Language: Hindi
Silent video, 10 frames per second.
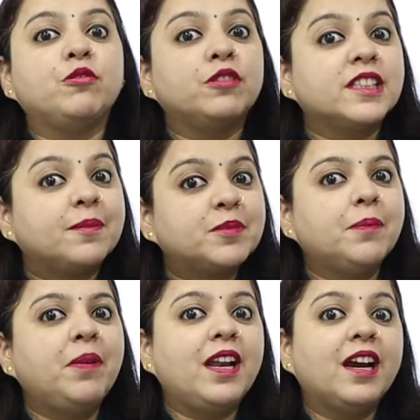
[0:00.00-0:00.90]
हूँ कि
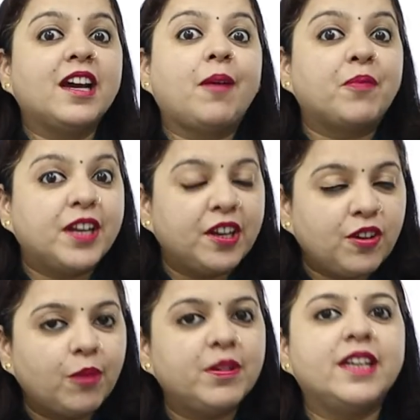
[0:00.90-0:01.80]
सबसे पहले अगर आपके
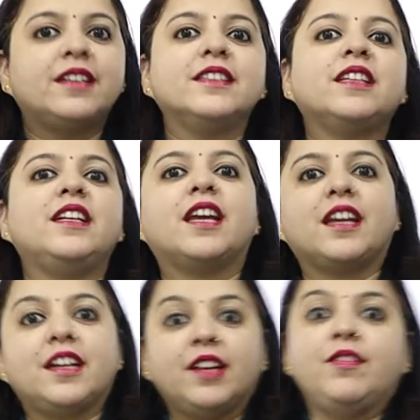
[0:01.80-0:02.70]
डिनोमिनेटर्स हैं
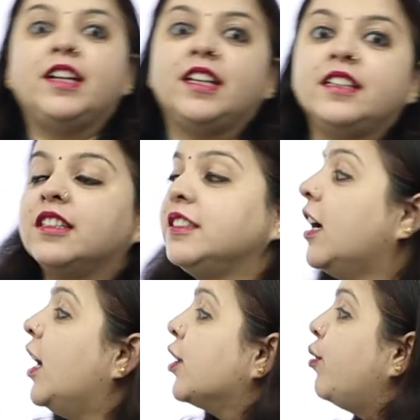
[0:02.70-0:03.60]
नेगेटिव इंटीजर्स
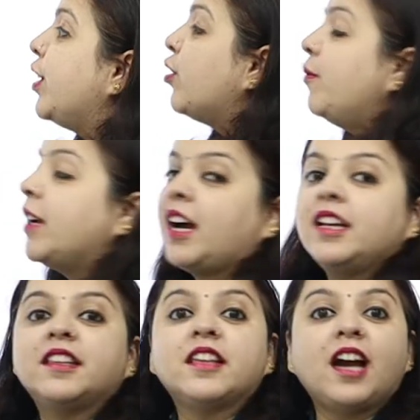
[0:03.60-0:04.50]
तो इनको बना
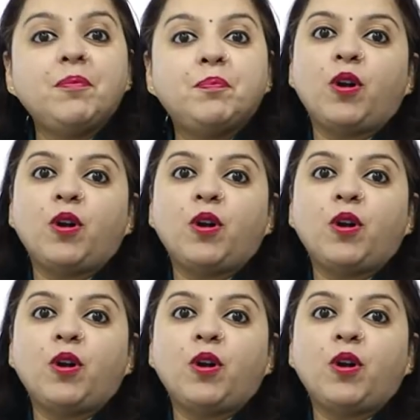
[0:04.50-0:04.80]
लीजिए आप